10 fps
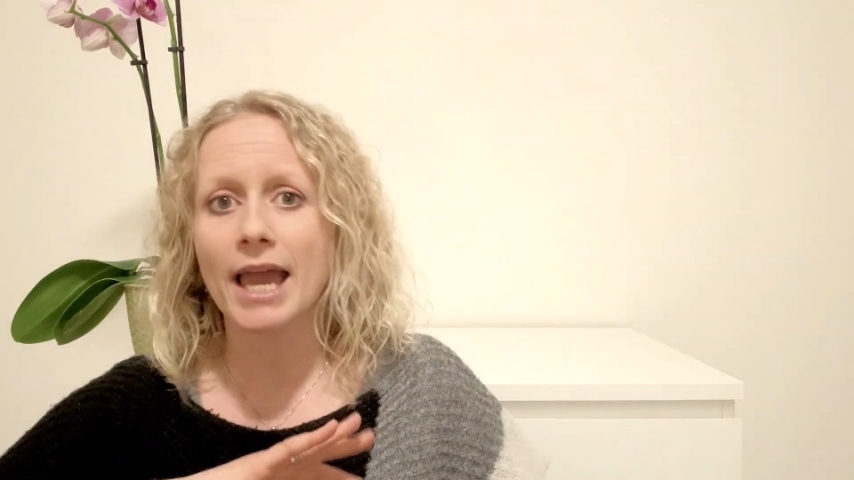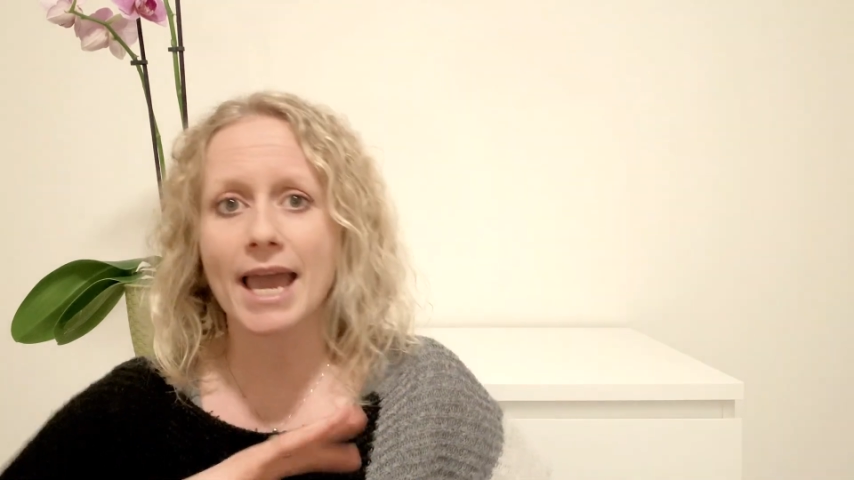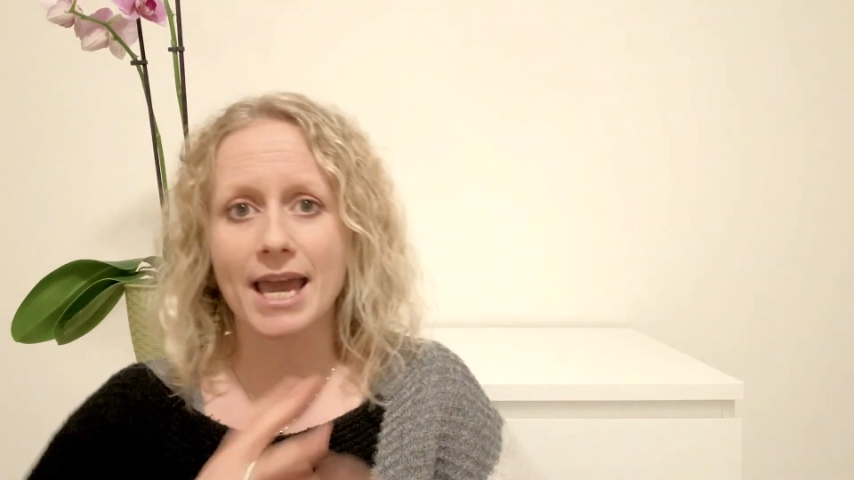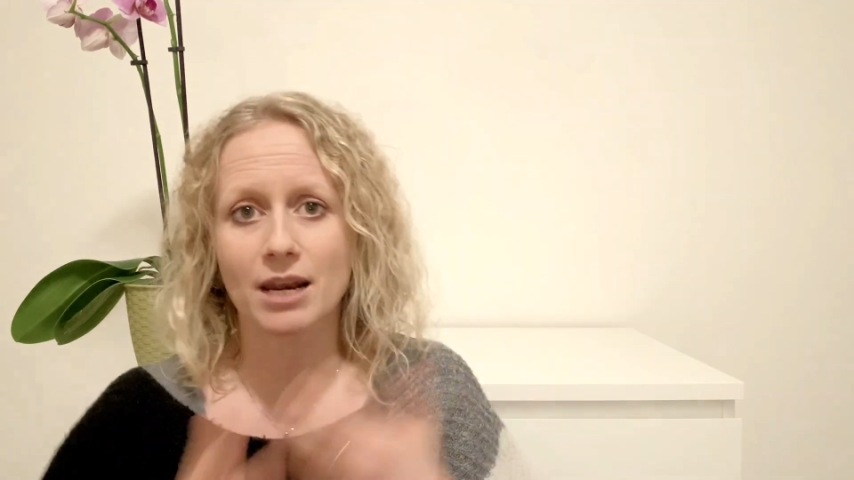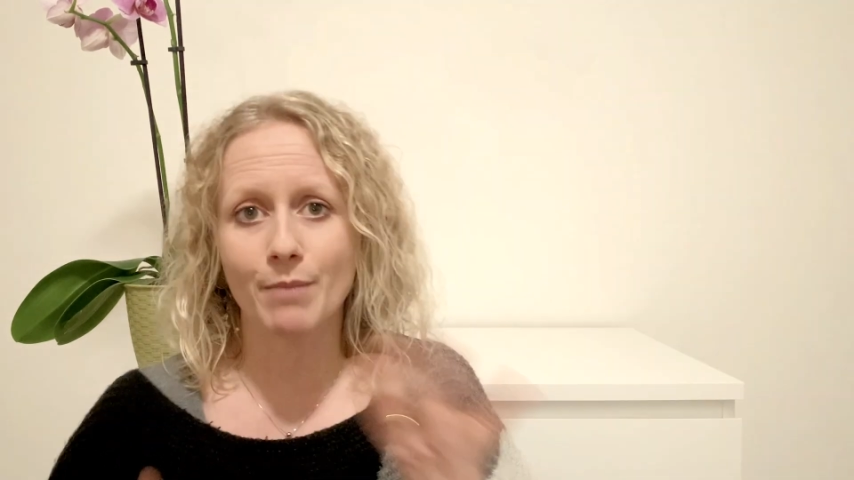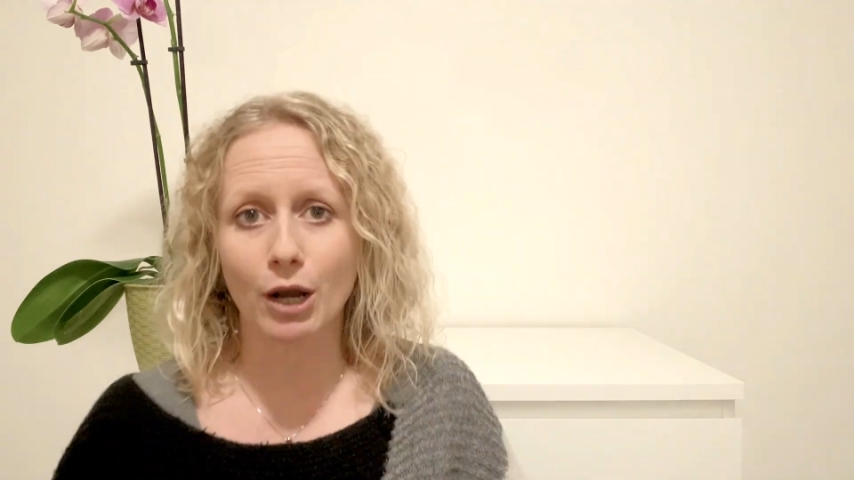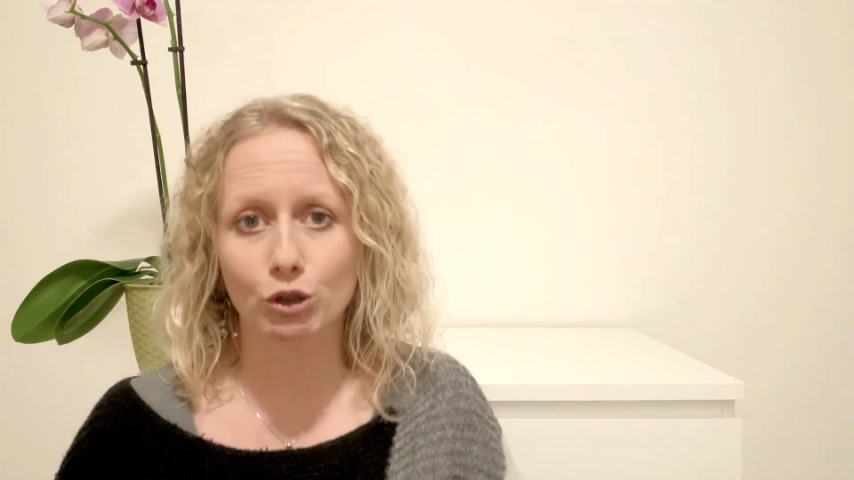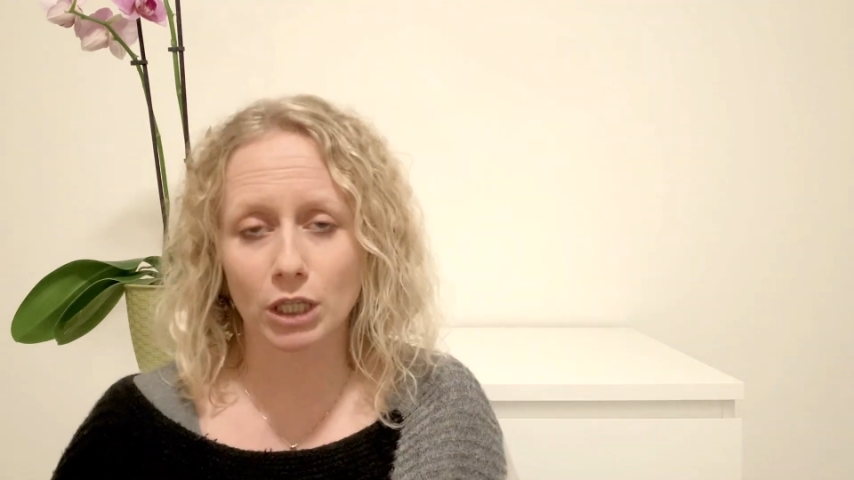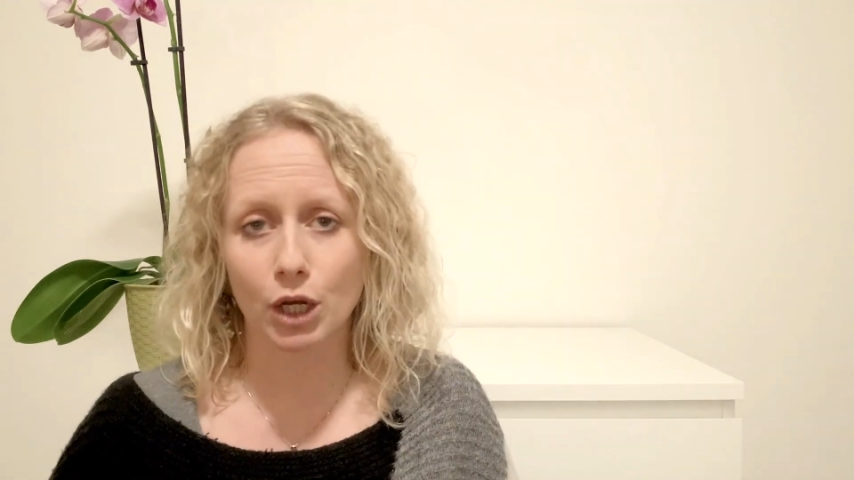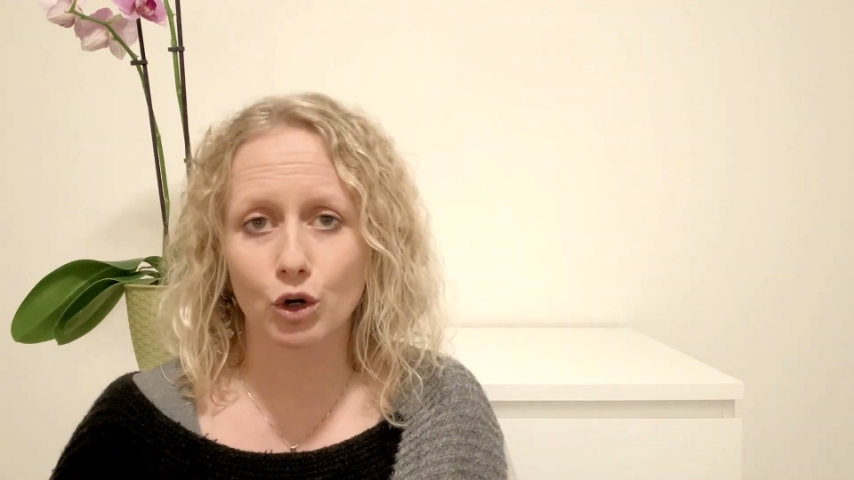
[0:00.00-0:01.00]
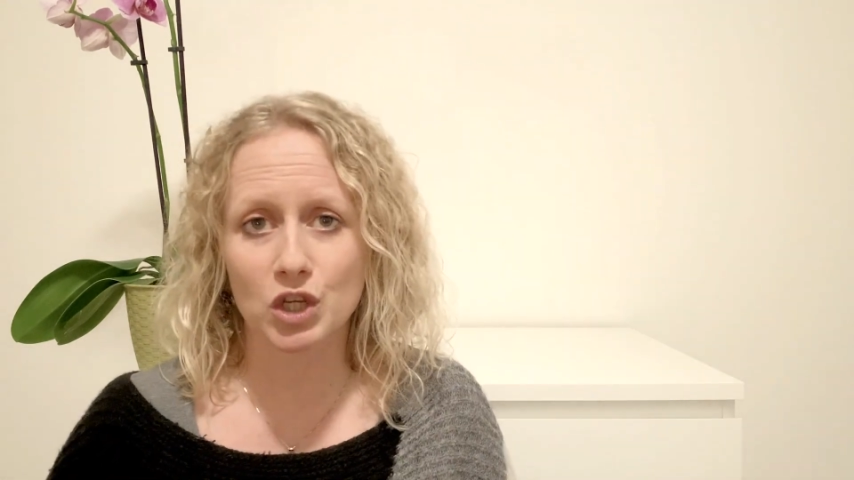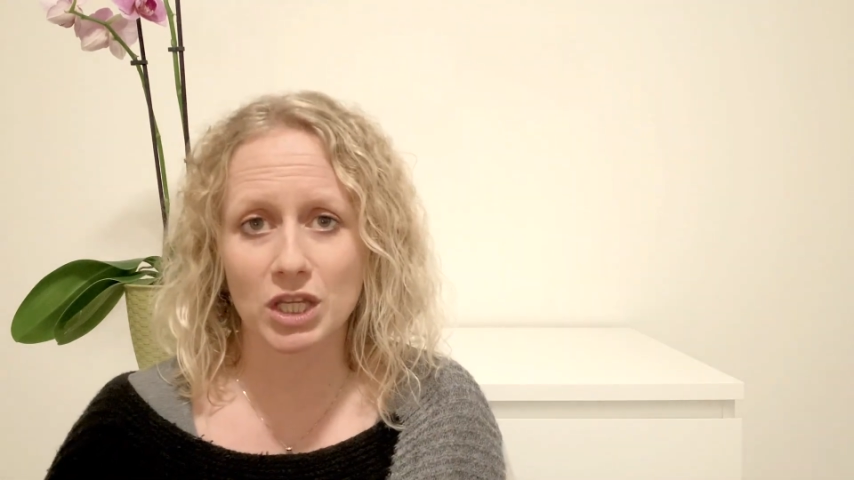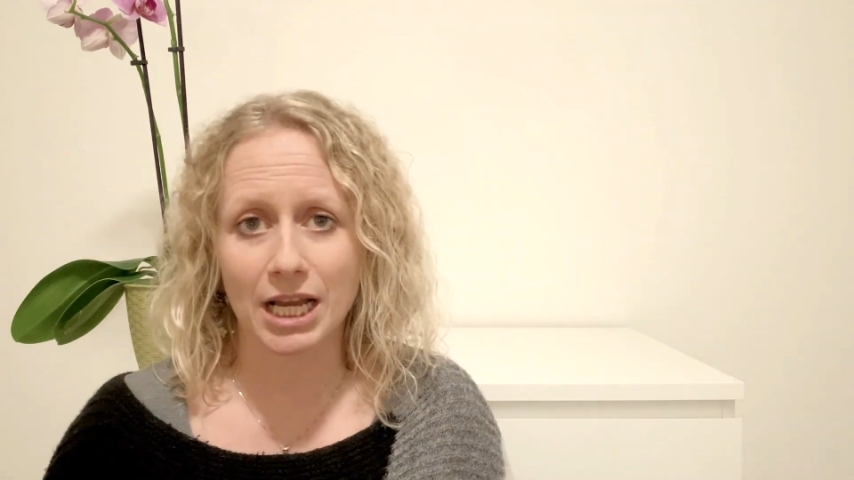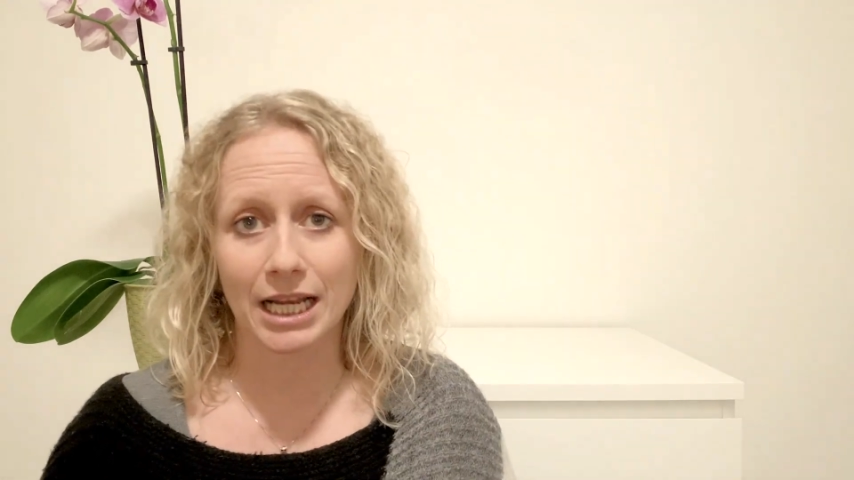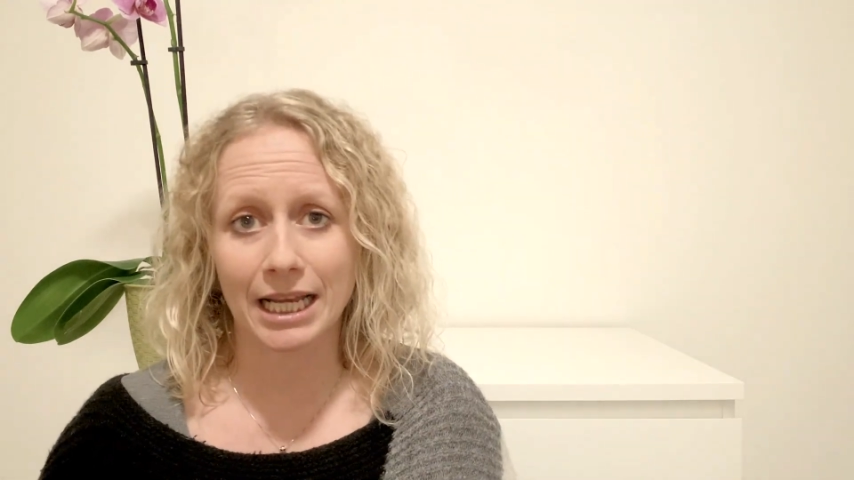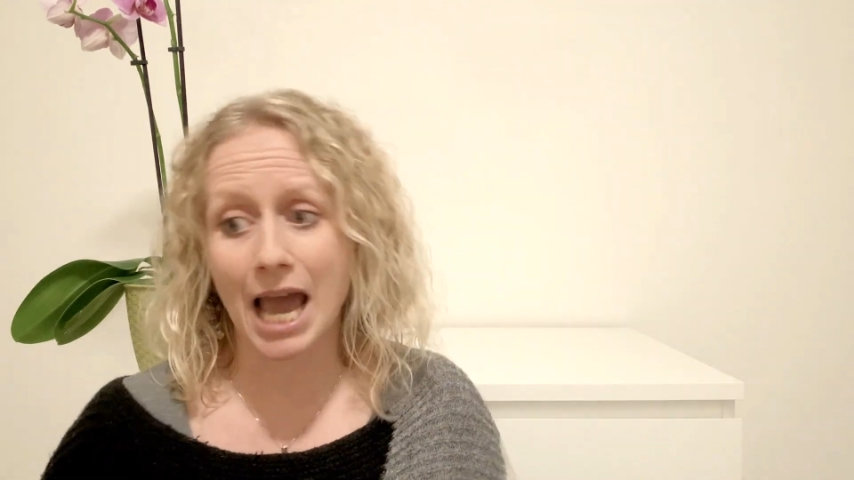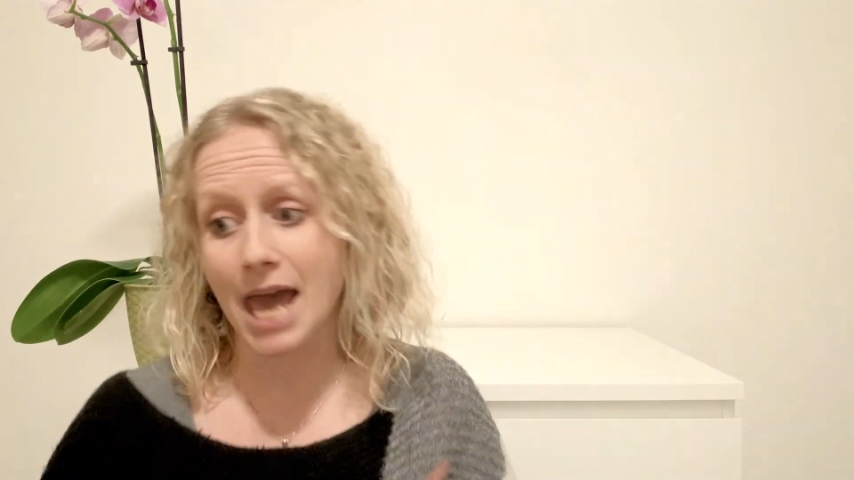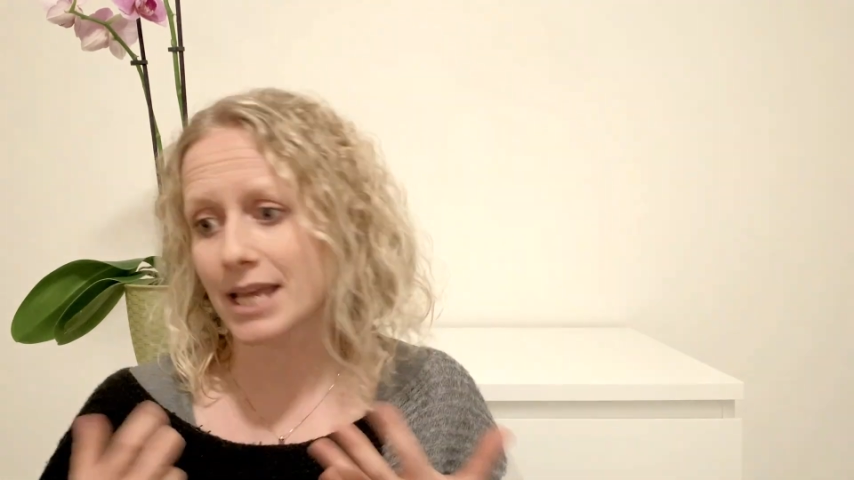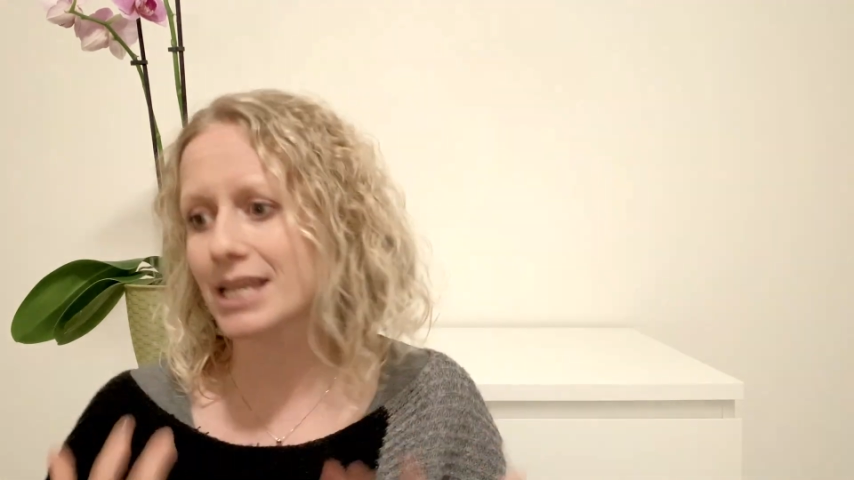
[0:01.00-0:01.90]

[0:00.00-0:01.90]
eh, rimangono delle gocce di calcare?